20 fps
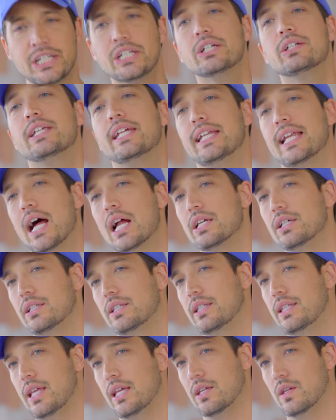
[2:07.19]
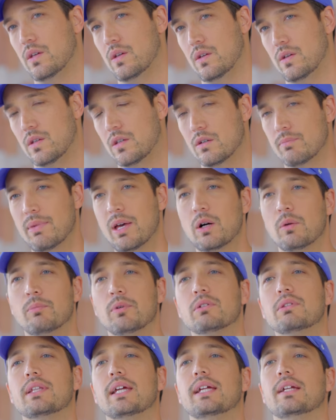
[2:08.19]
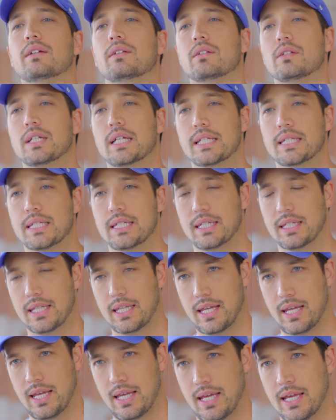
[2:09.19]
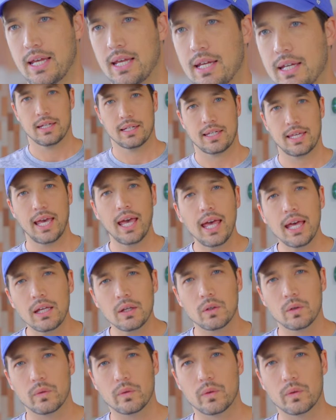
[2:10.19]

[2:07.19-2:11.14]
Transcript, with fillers: 手になるっていう夢を持っている人たちって結